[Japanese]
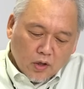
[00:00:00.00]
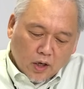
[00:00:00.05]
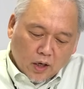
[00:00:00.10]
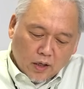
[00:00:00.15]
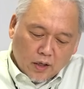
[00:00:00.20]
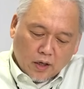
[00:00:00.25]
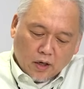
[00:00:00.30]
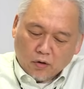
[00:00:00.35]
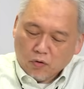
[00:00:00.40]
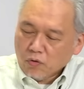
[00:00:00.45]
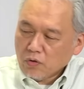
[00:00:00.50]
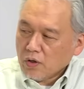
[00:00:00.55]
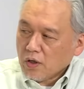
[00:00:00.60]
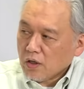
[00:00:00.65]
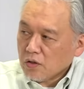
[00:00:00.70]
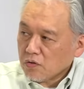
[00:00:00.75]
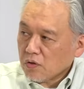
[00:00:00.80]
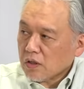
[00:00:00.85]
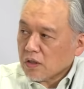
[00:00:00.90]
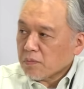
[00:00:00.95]
あれやこれ
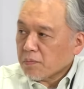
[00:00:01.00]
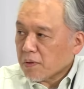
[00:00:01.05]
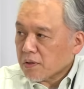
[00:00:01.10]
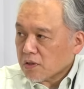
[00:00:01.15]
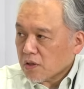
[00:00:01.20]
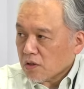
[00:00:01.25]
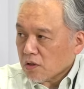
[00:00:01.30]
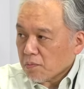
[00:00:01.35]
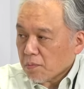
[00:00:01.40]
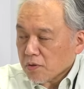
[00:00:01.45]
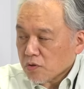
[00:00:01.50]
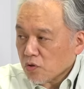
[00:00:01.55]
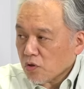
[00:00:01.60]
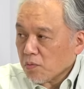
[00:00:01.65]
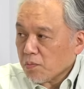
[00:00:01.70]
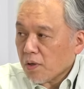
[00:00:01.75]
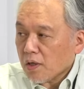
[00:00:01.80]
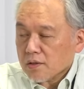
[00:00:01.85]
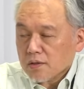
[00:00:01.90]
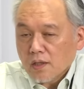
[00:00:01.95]
や言われましたと、そ
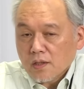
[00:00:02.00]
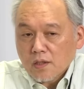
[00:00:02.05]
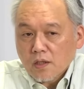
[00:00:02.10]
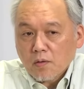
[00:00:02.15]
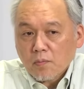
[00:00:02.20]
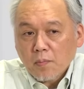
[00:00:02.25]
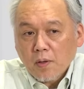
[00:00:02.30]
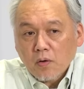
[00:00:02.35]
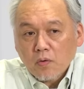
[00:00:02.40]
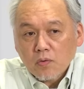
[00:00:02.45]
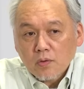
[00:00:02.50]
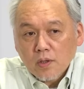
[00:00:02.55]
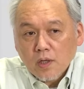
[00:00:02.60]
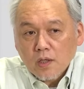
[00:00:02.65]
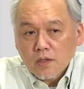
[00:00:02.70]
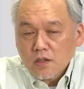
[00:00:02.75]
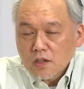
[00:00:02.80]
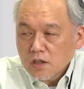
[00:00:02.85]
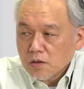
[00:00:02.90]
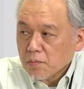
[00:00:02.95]
れもあったんで、
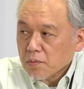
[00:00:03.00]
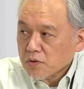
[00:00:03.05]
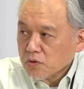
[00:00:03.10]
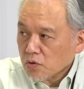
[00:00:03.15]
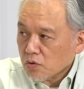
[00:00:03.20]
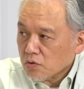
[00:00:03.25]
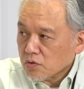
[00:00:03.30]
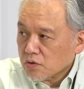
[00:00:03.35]
オンラインに行きましょ